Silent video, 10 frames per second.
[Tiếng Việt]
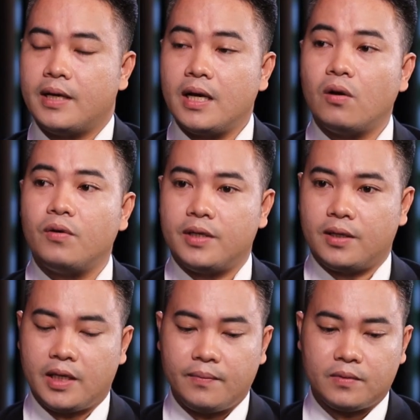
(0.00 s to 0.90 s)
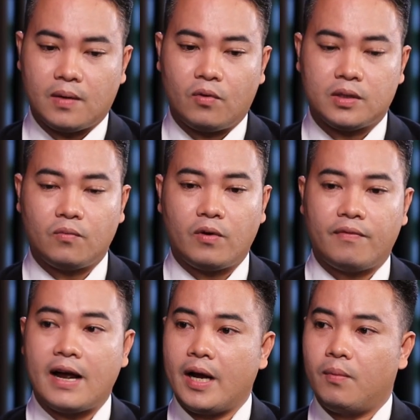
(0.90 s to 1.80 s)
kết nối trực tiếp thông qua sóng
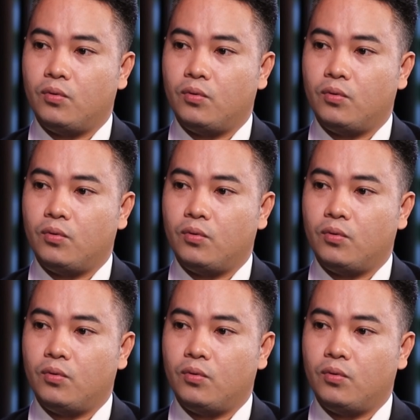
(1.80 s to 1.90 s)
wifi hoặc